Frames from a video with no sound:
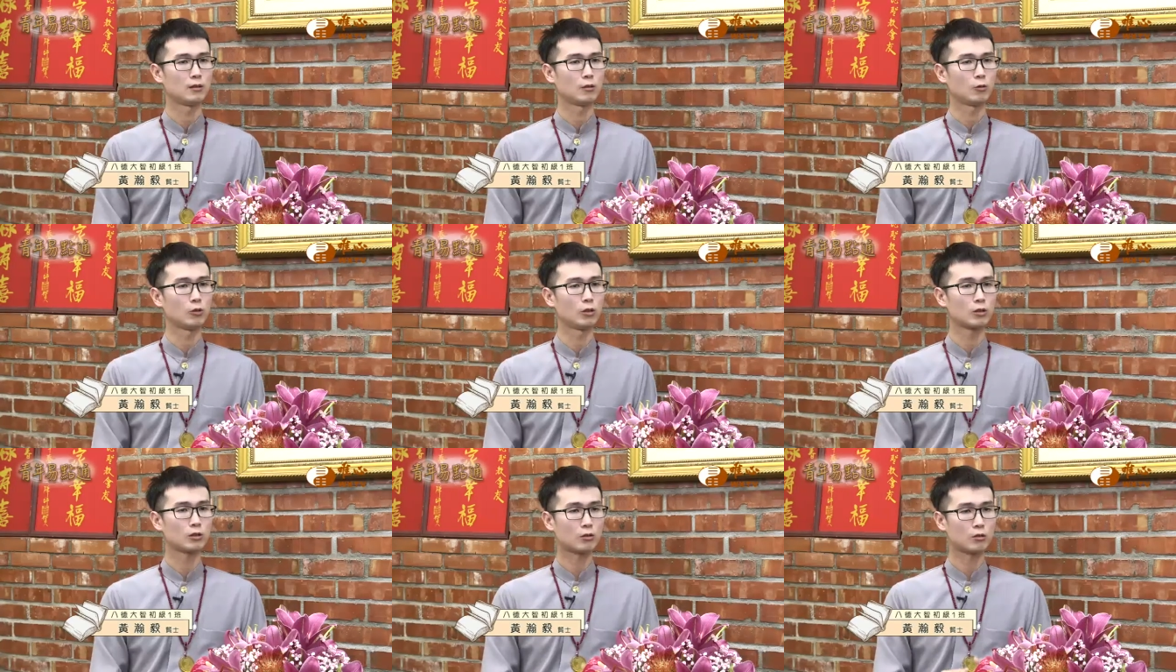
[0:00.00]

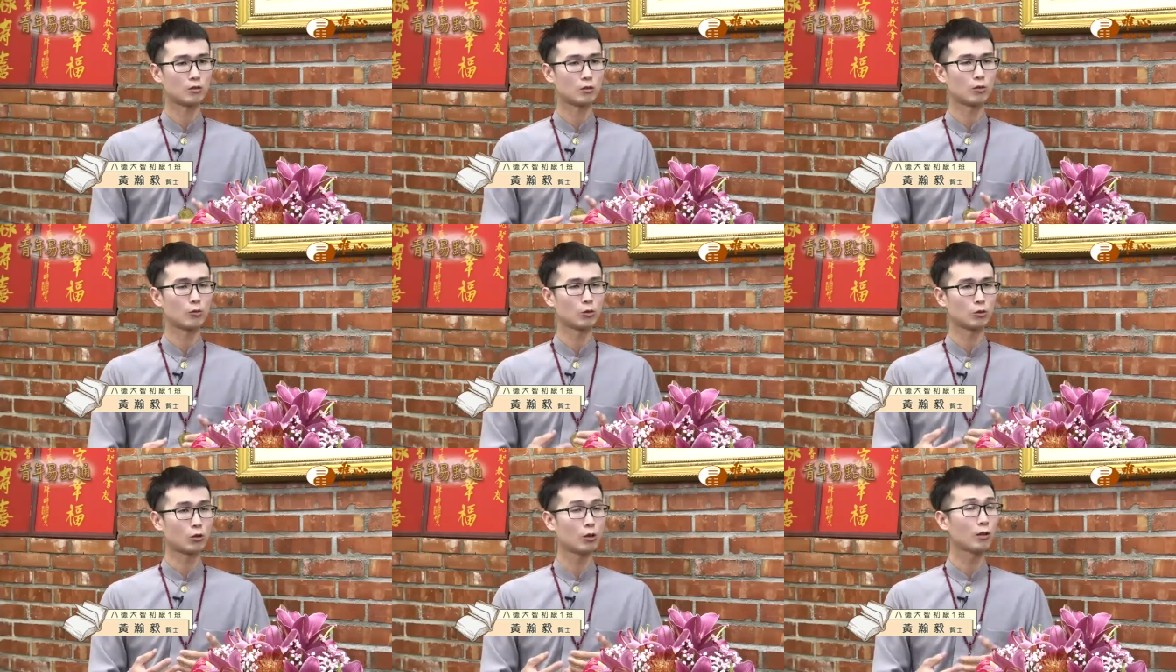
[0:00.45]
我
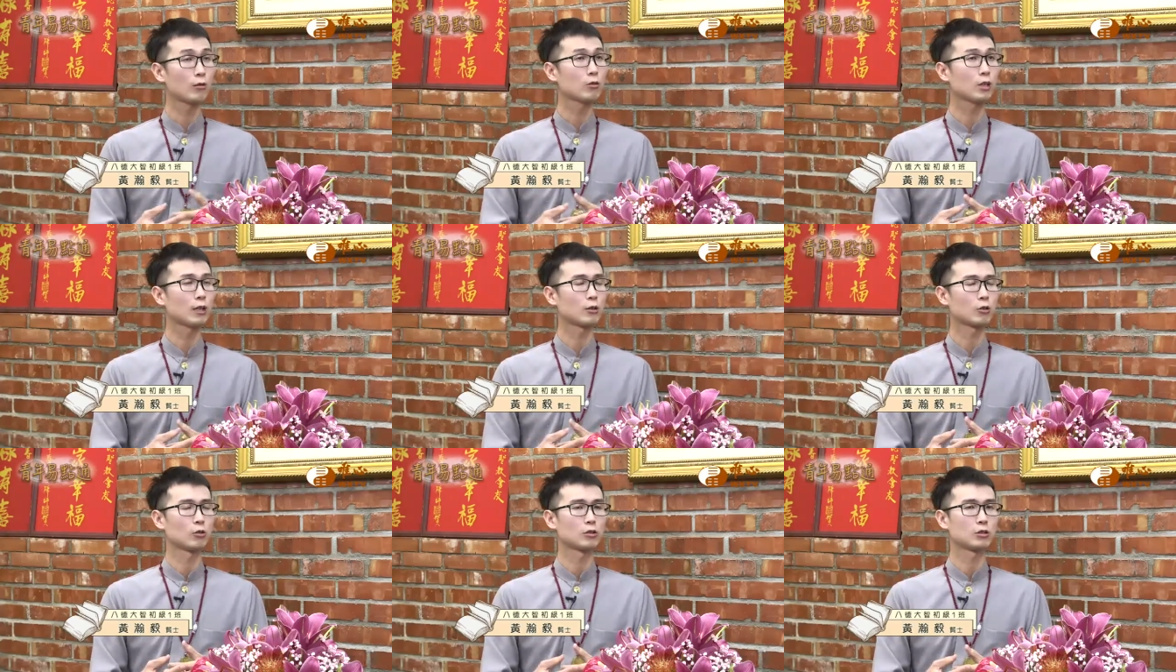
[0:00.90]
我通
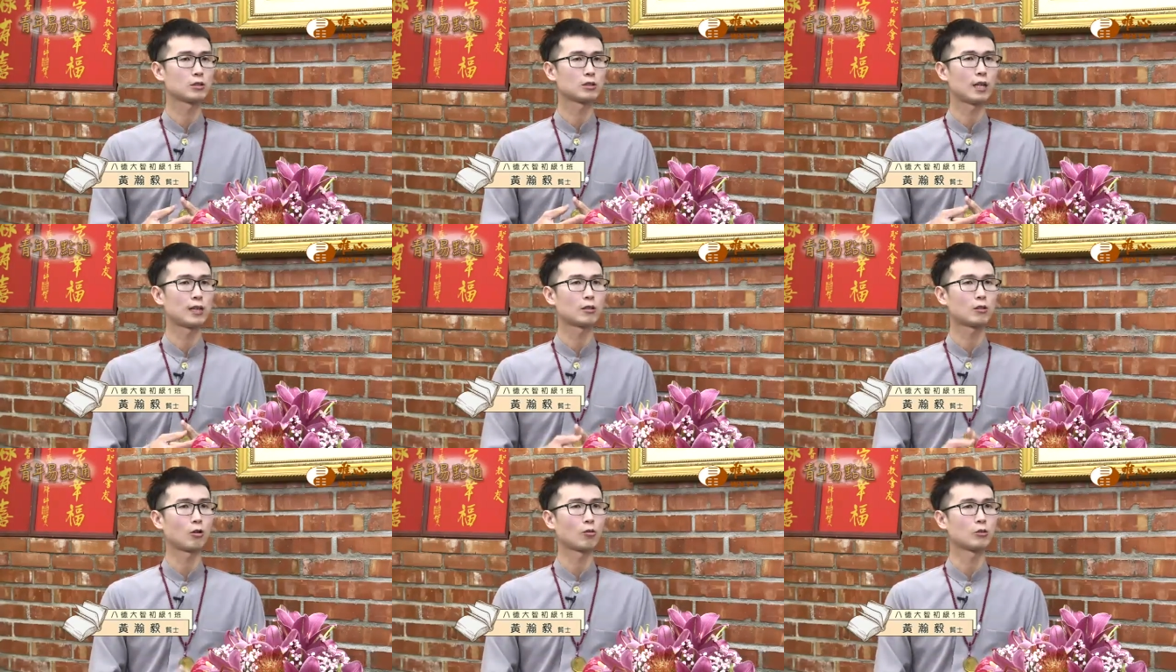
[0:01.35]
常都是
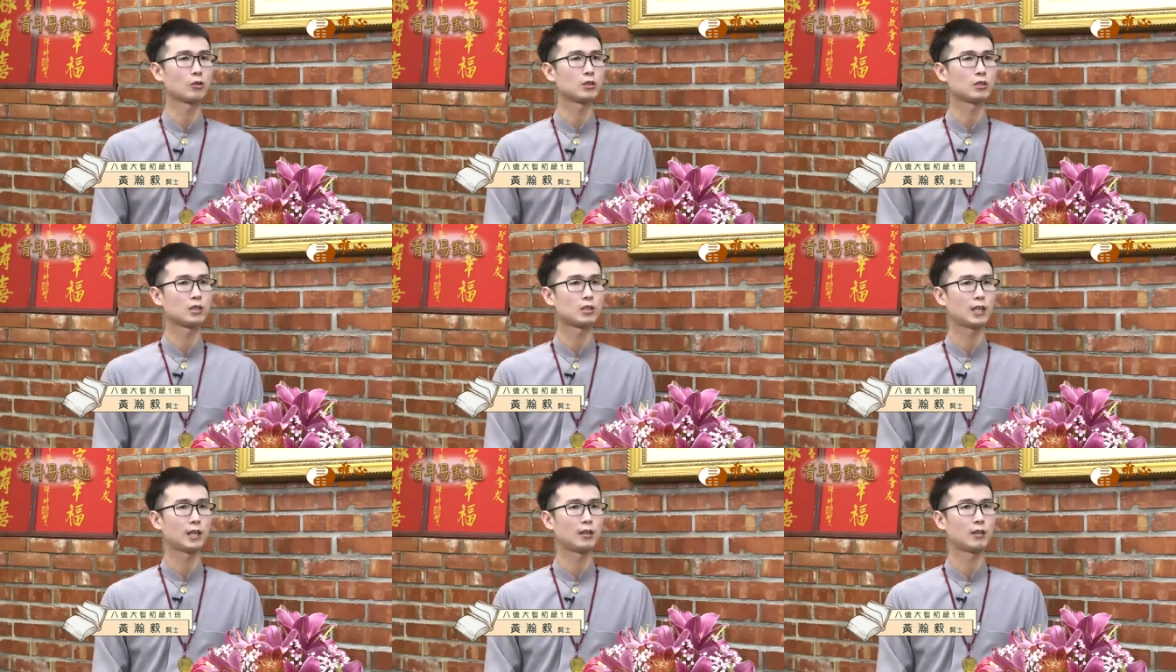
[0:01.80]
在同一
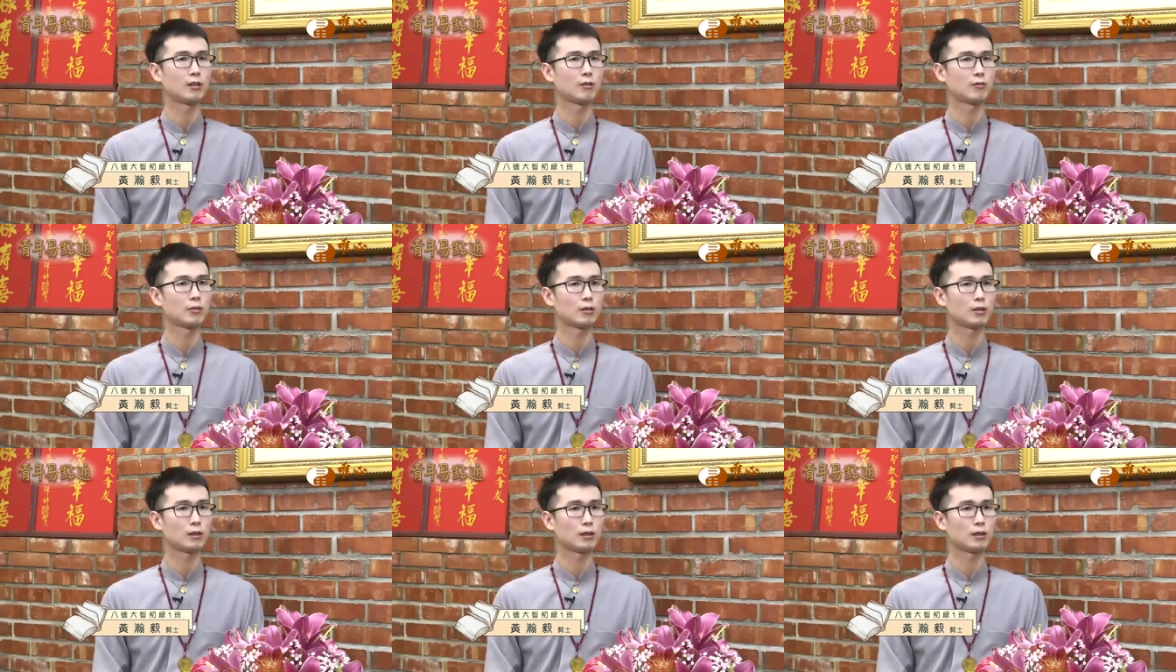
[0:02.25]
间